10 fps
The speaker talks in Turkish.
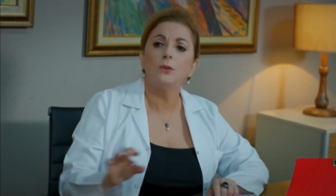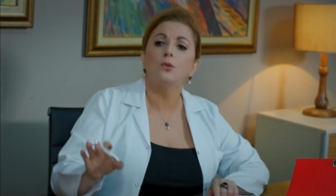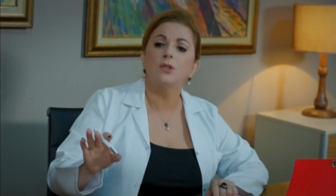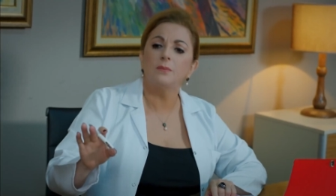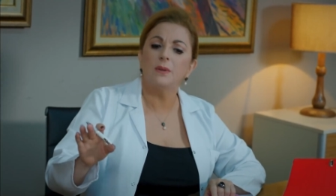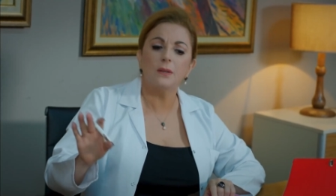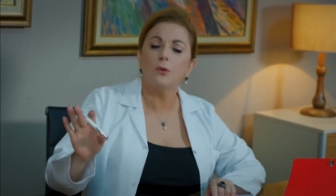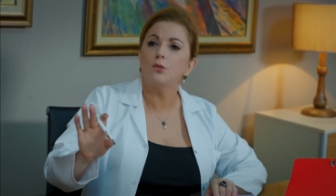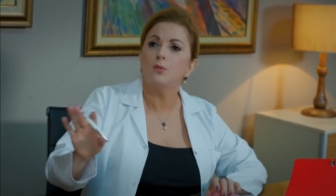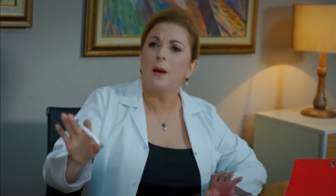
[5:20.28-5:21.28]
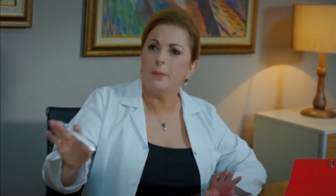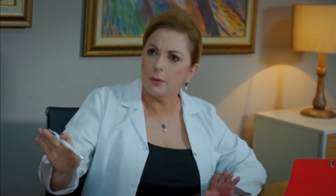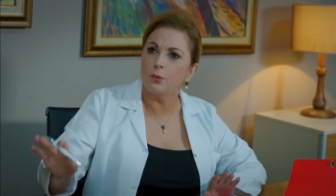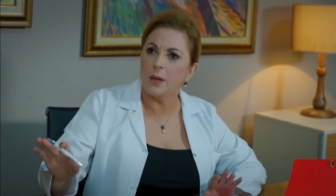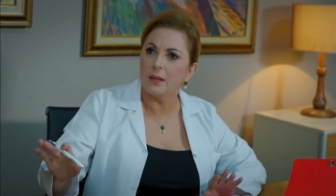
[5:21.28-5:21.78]
yok şimdi konuşma
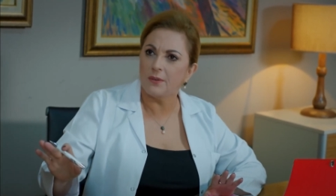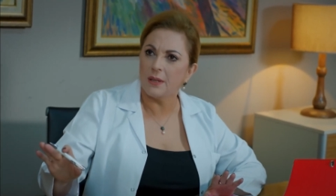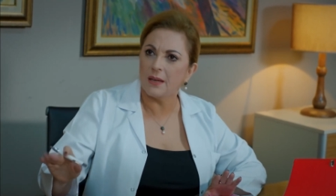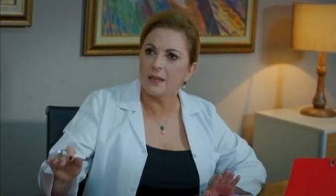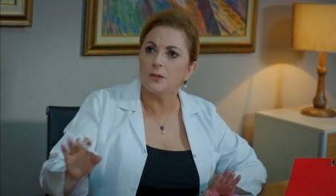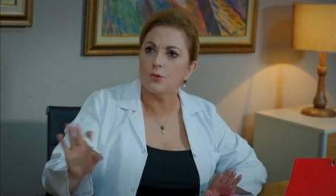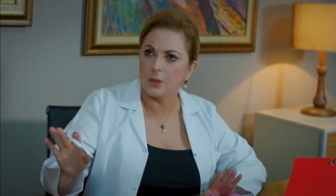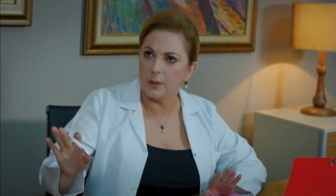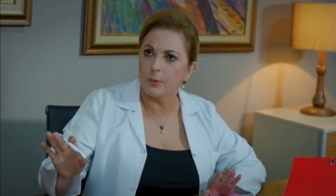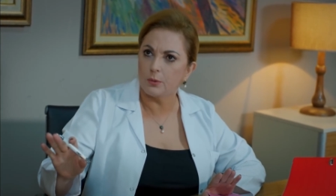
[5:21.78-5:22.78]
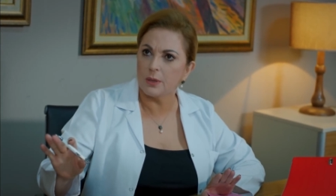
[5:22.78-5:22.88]
abinin kulağına falan gider çok ayıp olur